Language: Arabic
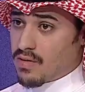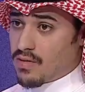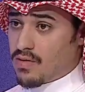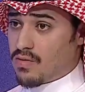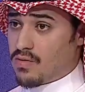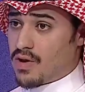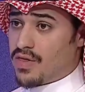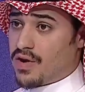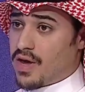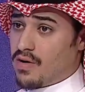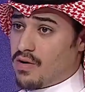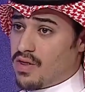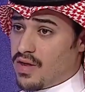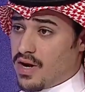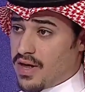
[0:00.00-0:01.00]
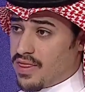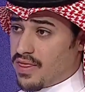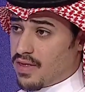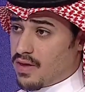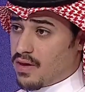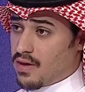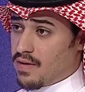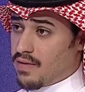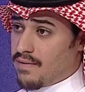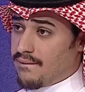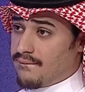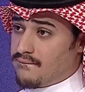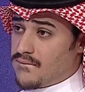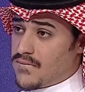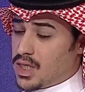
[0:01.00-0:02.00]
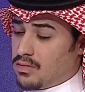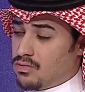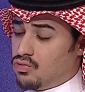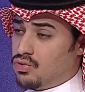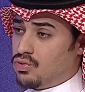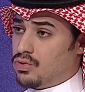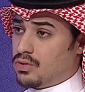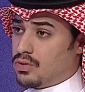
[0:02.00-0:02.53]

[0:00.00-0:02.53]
لا ما عليه انا ما اتكلم عن هذا ف